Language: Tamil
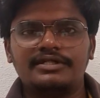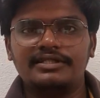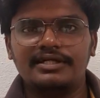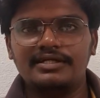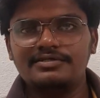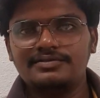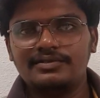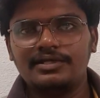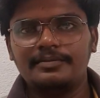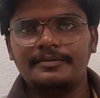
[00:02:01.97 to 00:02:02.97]
கேட்டிருந்தாங்க ஸோ
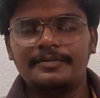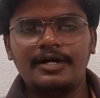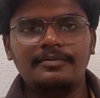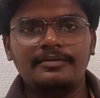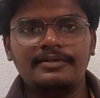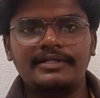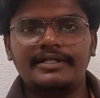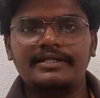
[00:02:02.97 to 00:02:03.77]
அதுக்கப்புறம் ப்ராபபிலிட்டி